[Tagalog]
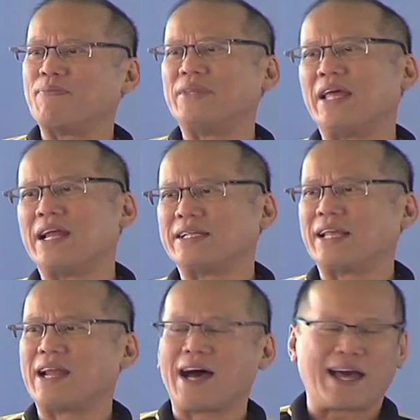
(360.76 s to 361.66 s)
Hindi
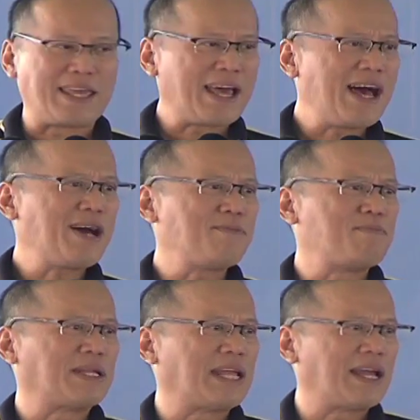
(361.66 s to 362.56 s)
natin hayaang
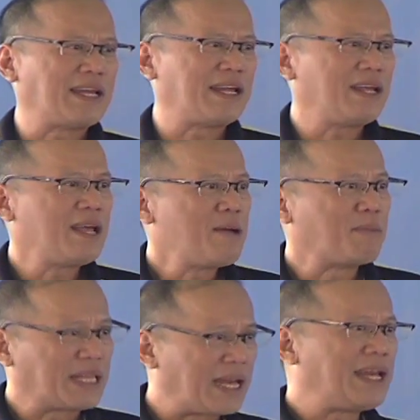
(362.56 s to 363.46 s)
madali,
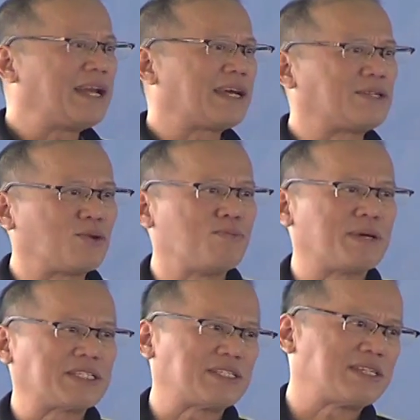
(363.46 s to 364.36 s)
madali lang itong
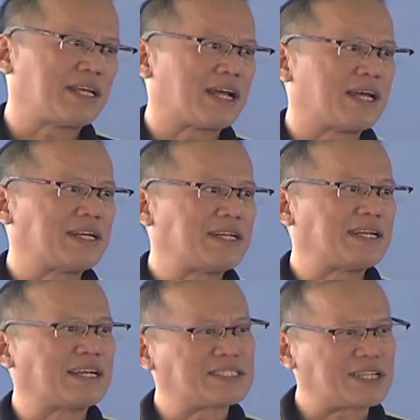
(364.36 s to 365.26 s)
masisira
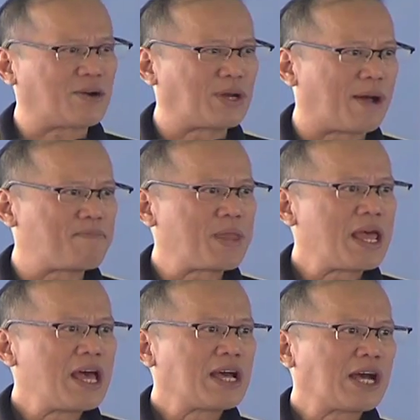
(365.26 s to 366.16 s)
ng sakuna.
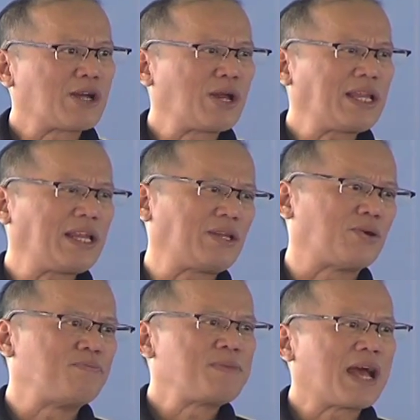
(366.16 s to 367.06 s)
Kagunay
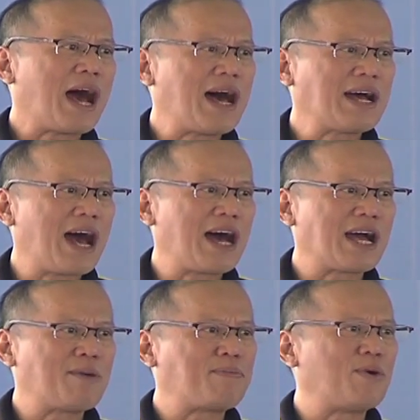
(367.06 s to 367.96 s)
nito,
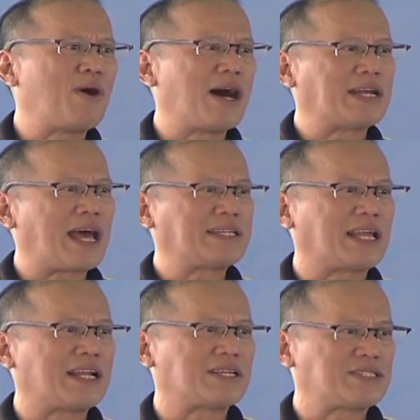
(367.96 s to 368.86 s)
kahanga-hanga po ang
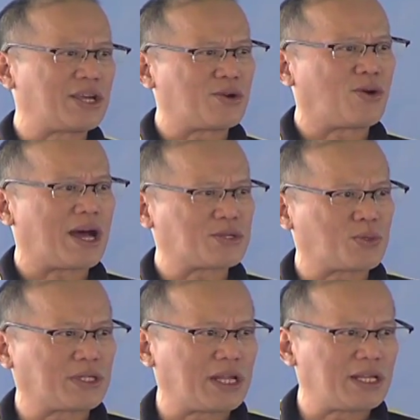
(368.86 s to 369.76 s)
naitalang zero
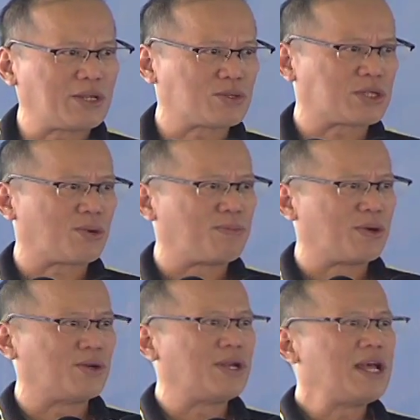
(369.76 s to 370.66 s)
casualty dito sa
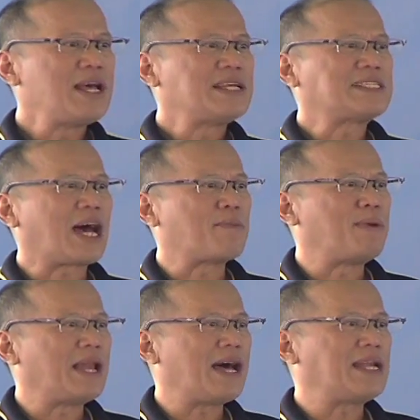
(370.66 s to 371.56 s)
Romblon sa
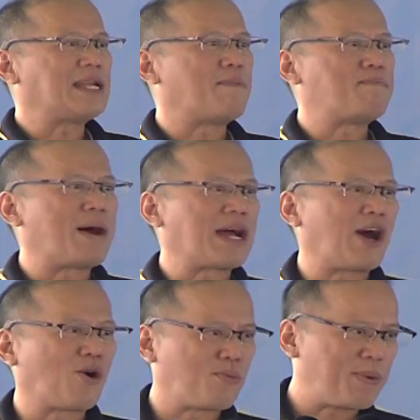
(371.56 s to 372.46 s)
kabila ng
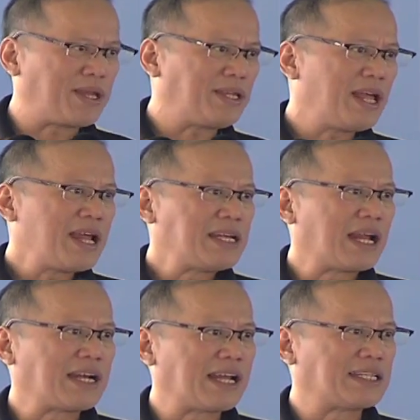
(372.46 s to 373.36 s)
paghagupit
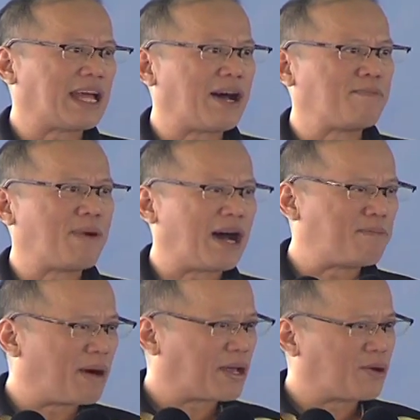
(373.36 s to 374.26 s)
ng nagdaang mga
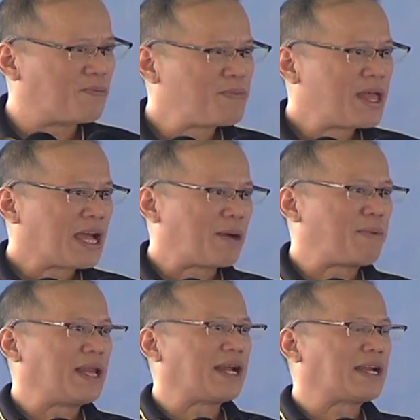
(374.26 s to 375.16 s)
bagyo.
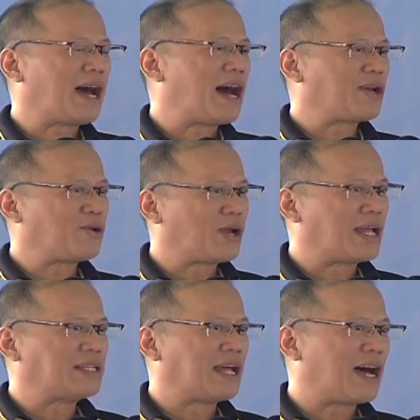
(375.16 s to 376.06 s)
Kabilang na ang
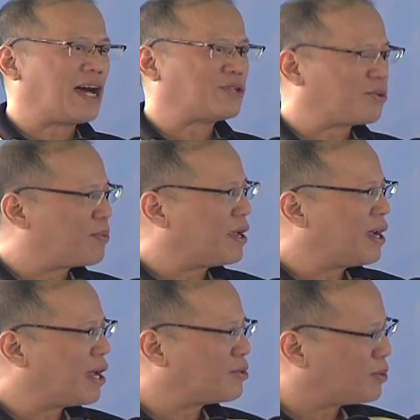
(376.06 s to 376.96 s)
Yolanda at Ruby.
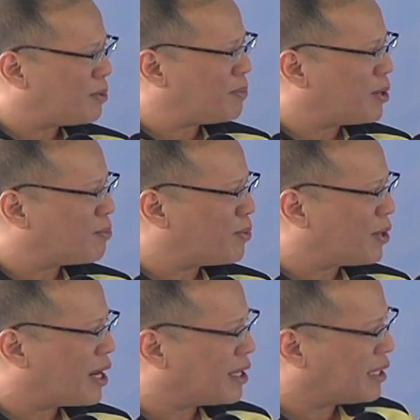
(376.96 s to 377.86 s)
At tuloy
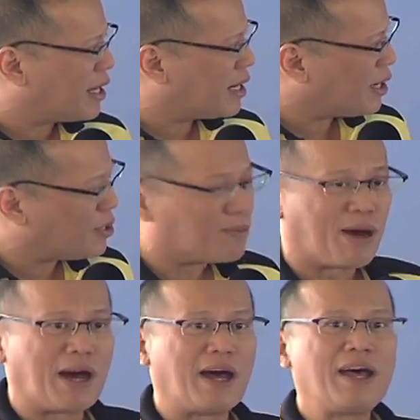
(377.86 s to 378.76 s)
pinupuri natin ang inyong
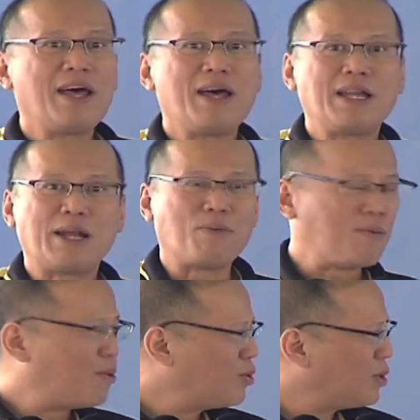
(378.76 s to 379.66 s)
mga
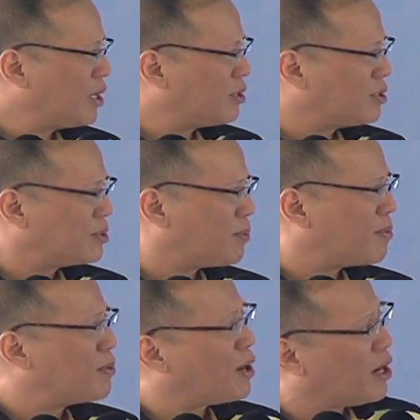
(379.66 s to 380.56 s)
namumuno dito sa
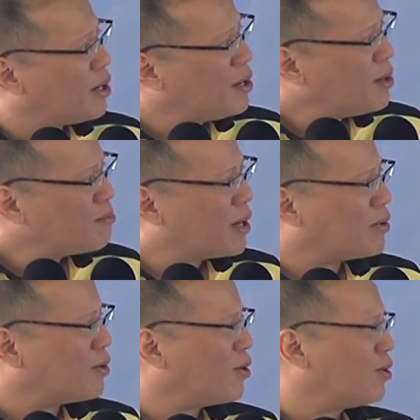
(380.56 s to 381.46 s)
pamumuna ni
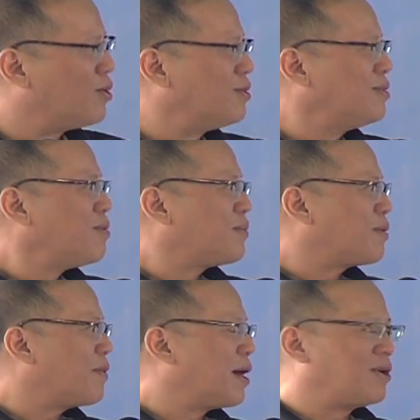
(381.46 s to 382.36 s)
Manong
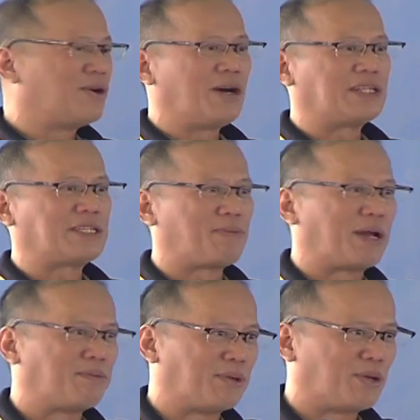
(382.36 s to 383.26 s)
Formalo at si
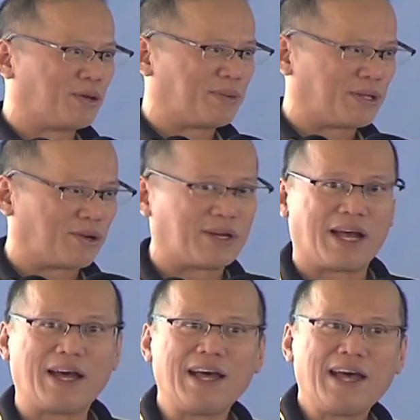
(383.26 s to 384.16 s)
Manong Budoy
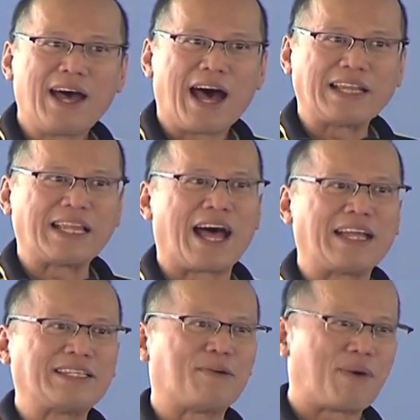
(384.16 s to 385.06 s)
Madrona at lahat
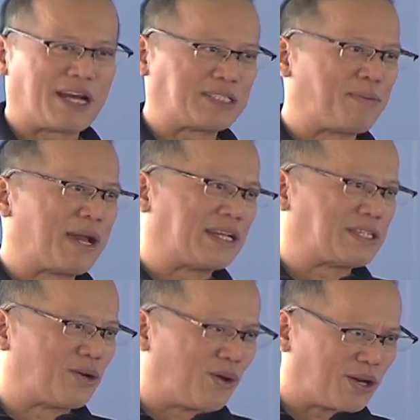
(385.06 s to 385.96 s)
ng mga kasama natin
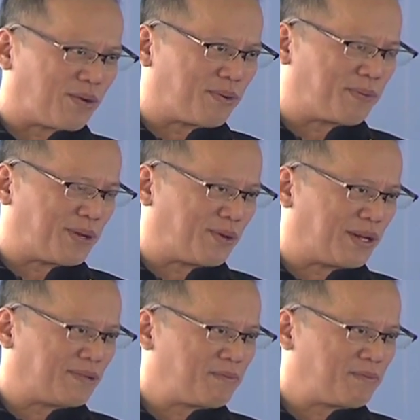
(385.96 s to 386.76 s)
sa local government.